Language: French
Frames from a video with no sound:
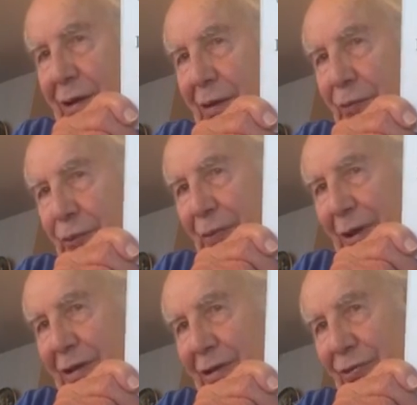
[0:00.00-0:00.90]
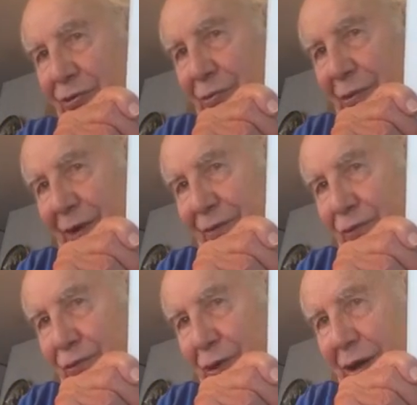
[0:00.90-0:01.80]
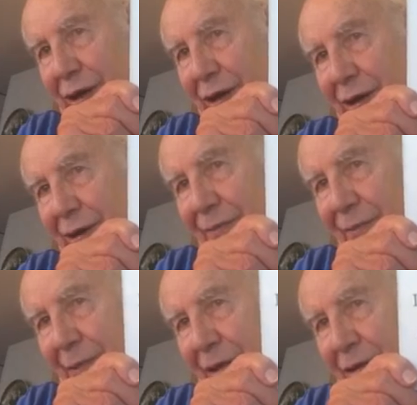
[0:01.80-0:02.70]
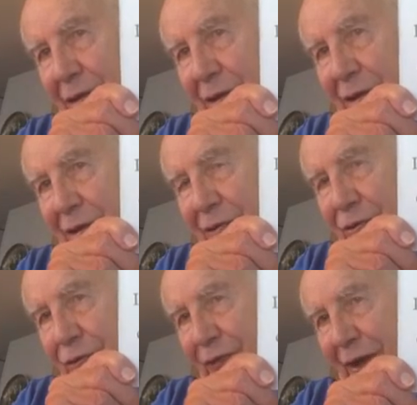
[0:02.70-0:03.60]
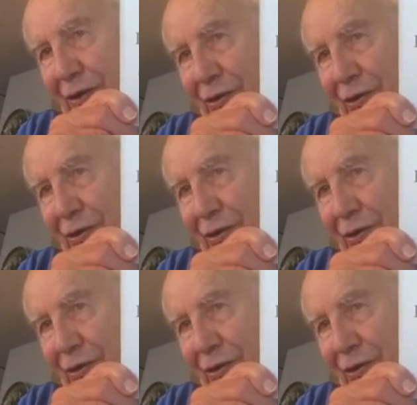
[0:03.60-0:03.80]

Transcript: en me priant de bien vouloir le faire